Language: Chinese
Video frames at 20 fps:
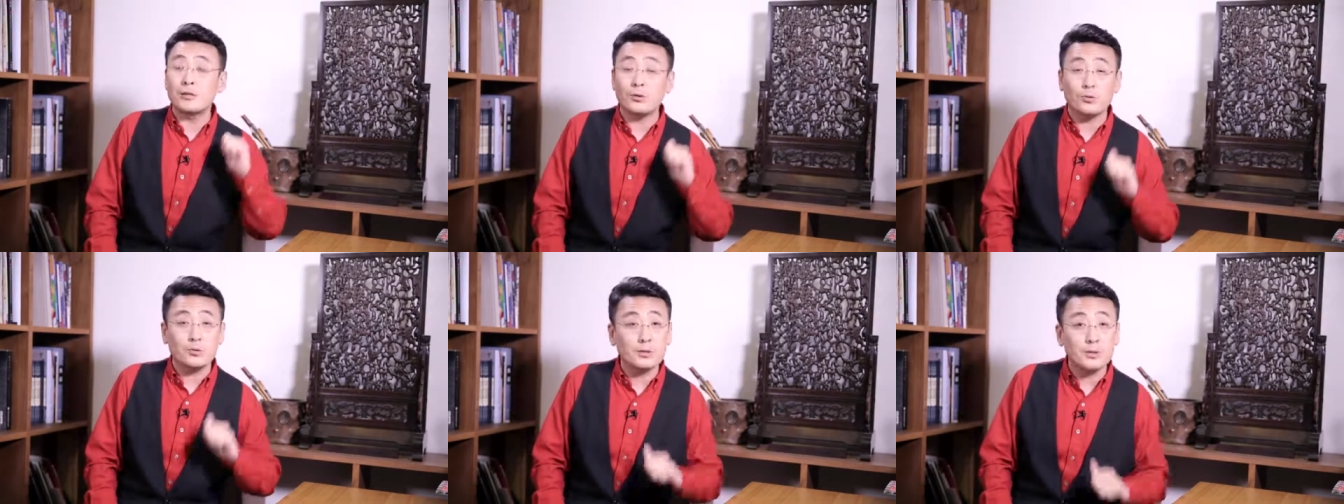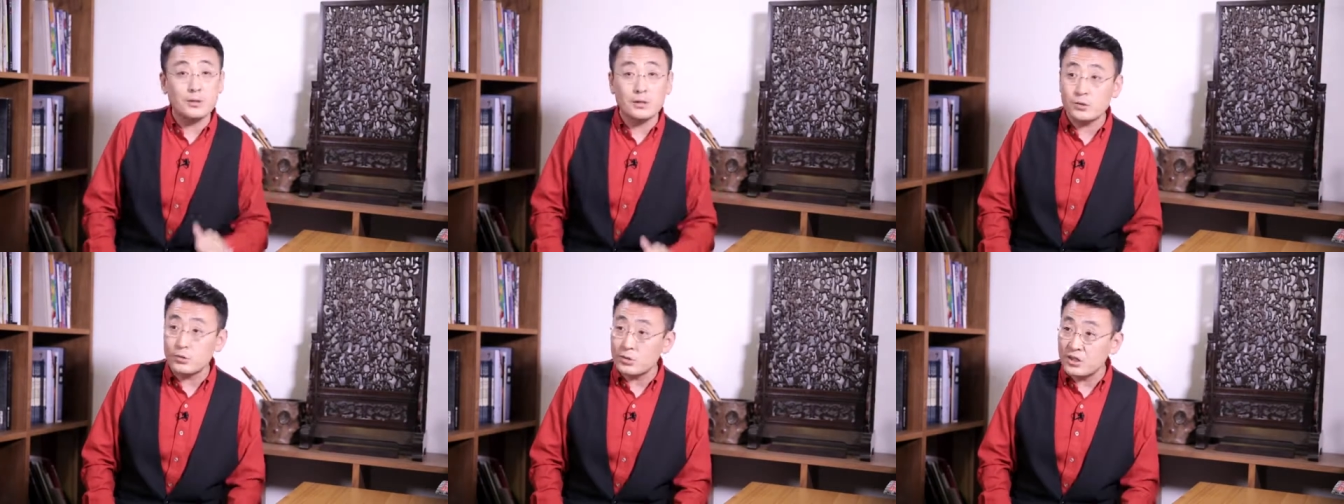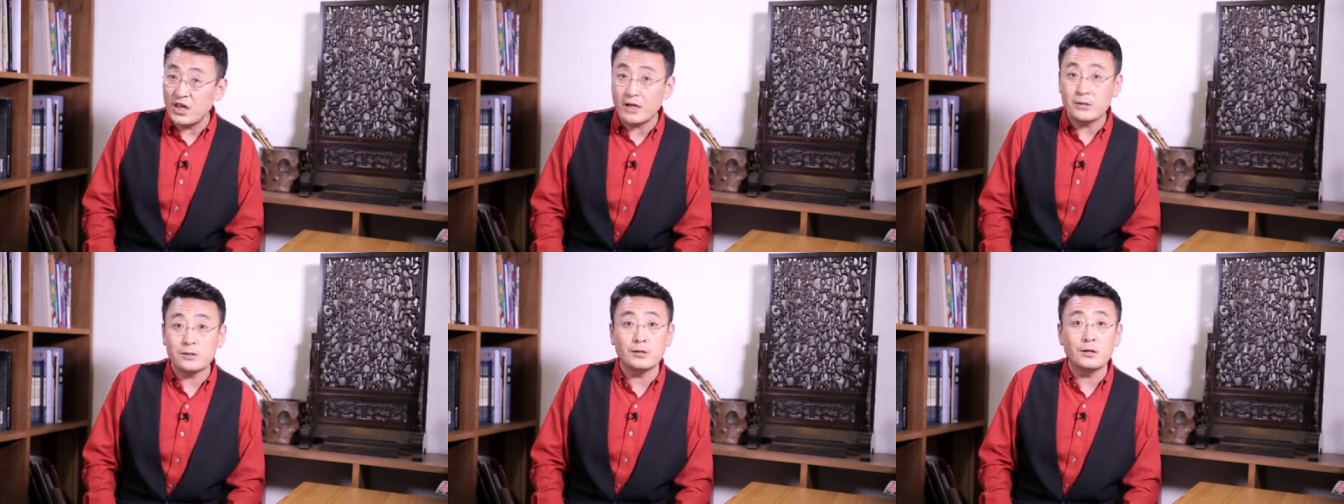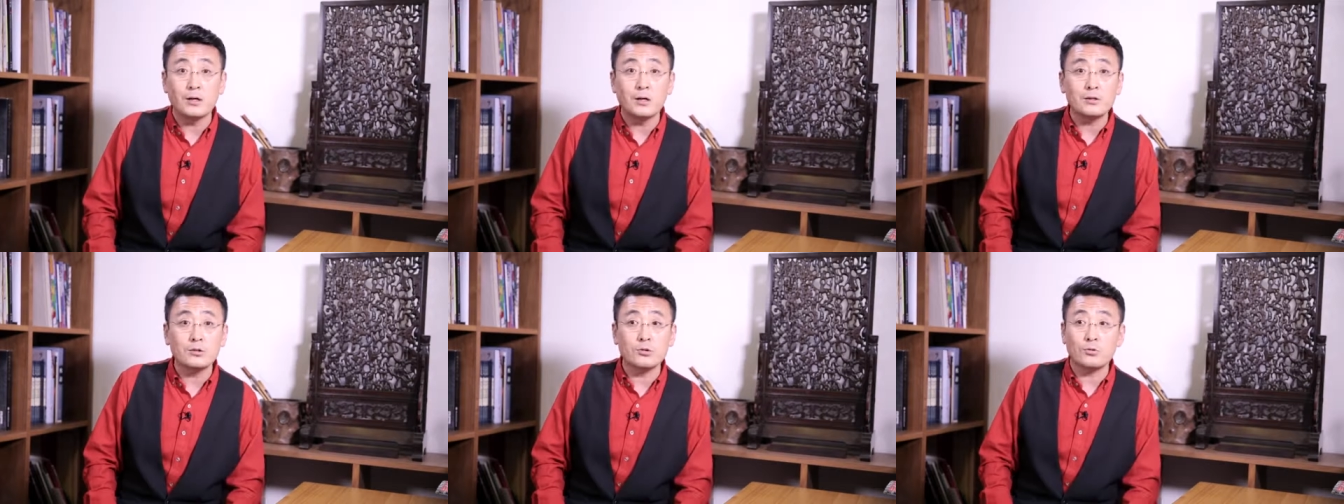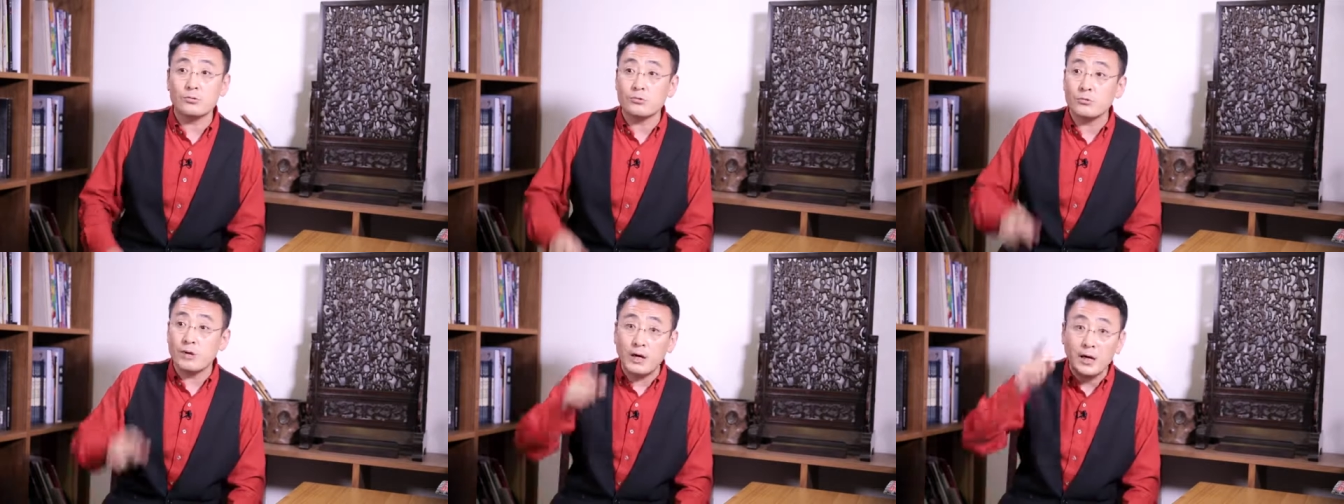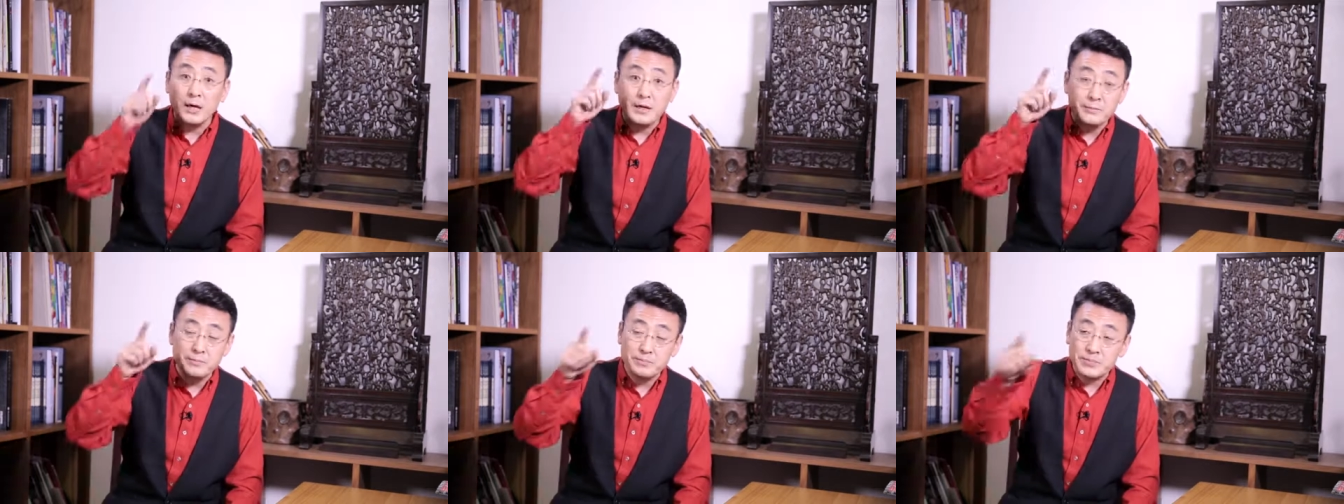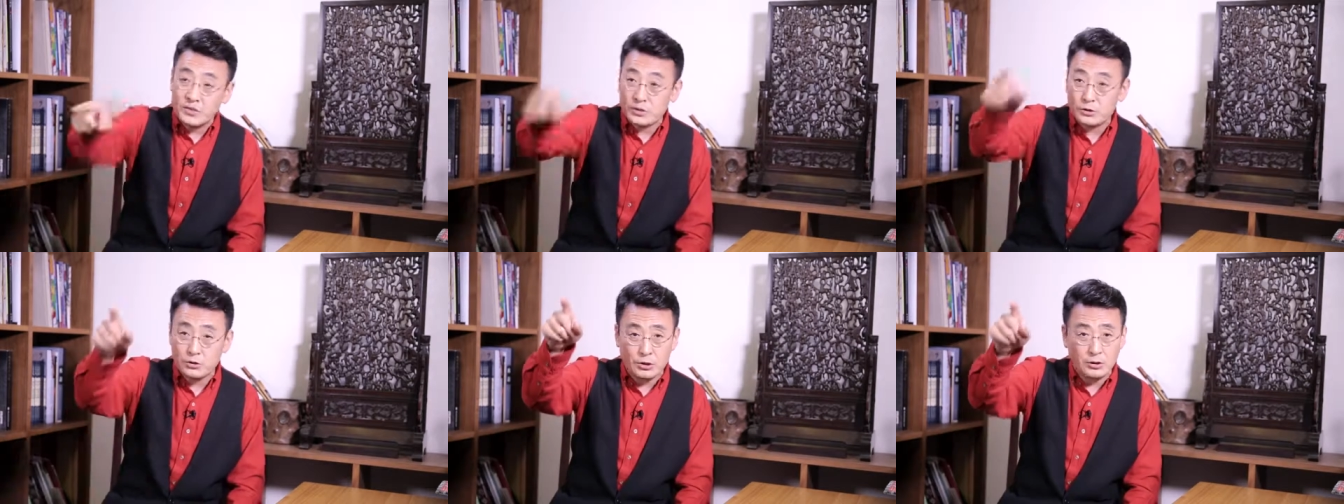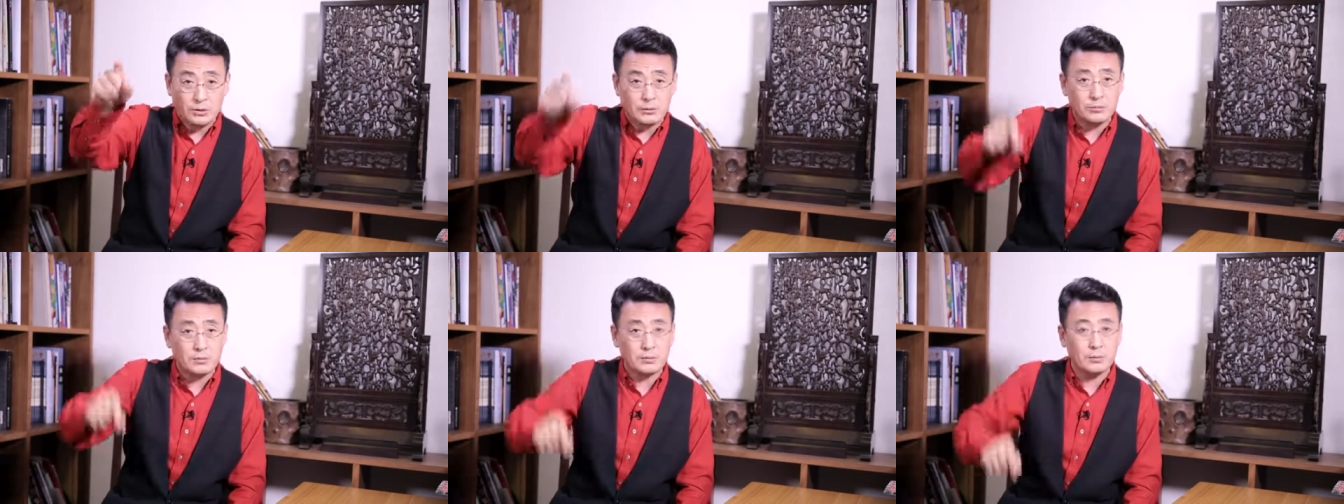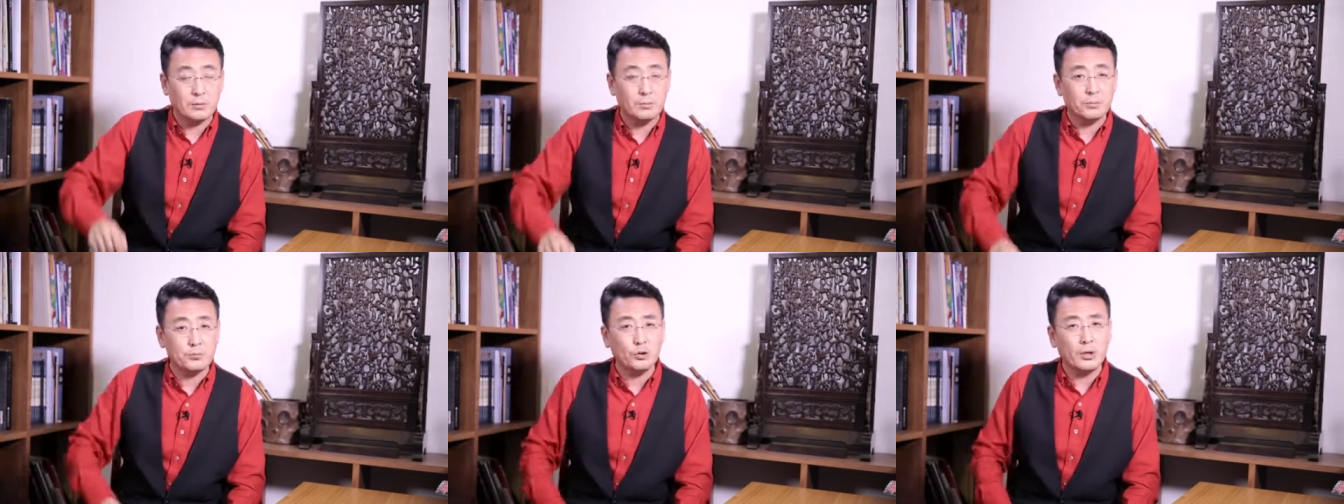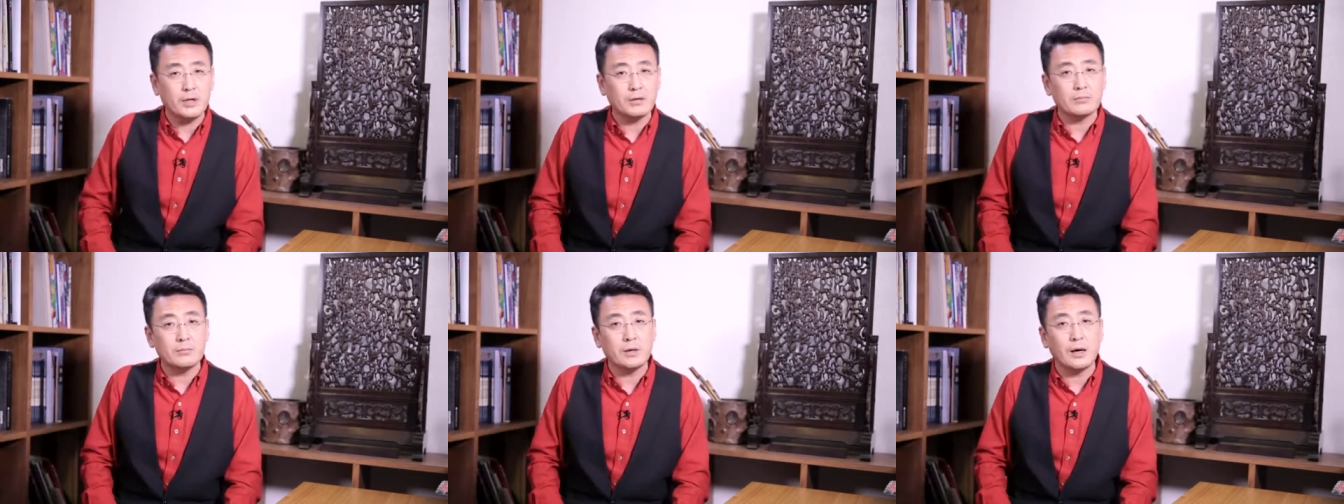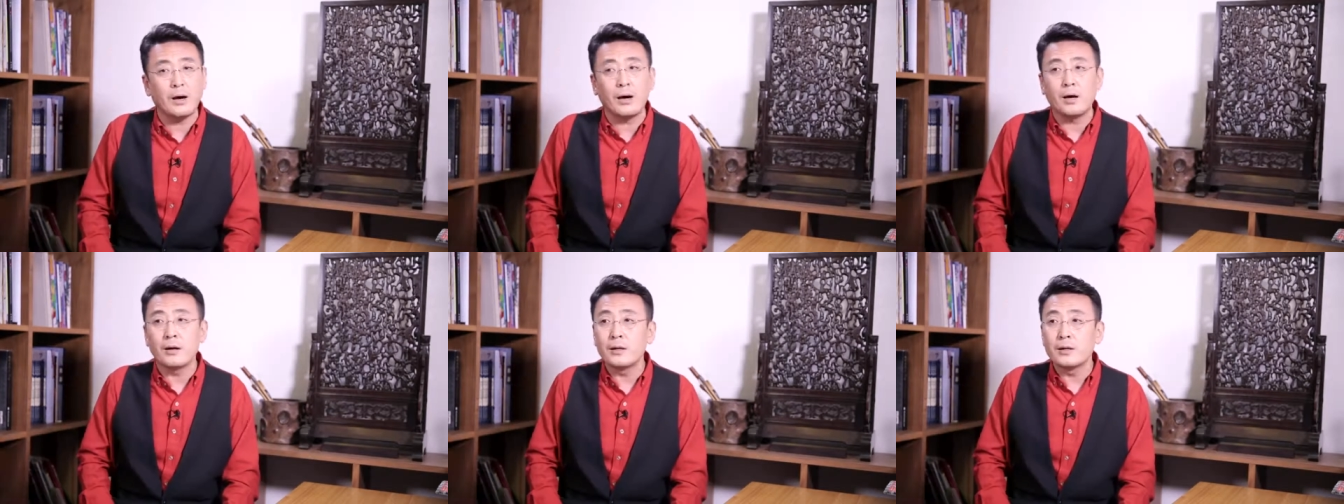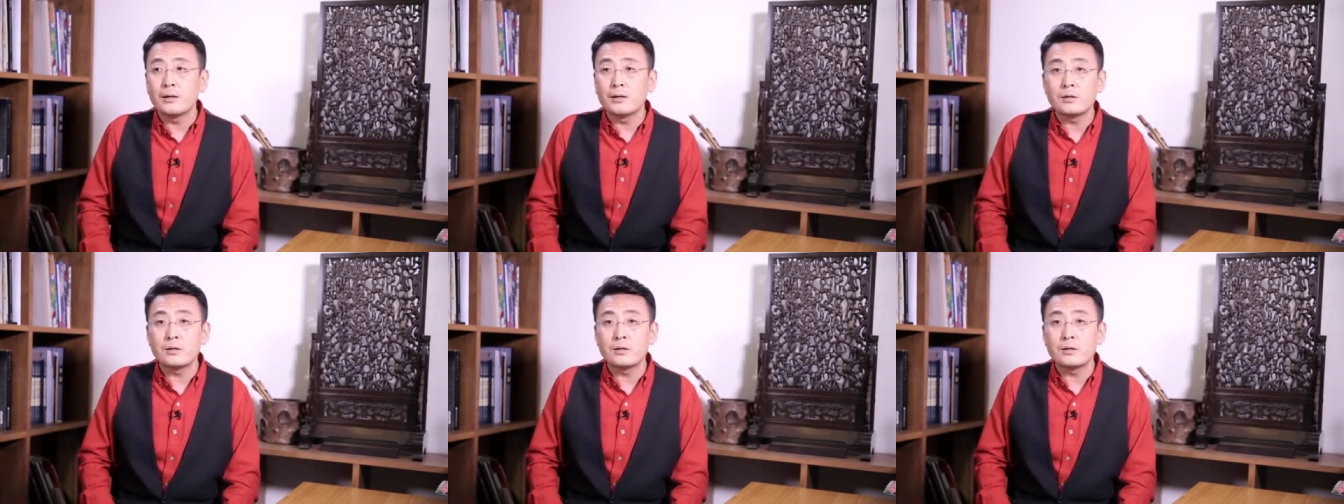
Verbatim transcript: 有的人就谴责，就是说，哎，你这个那不对啊！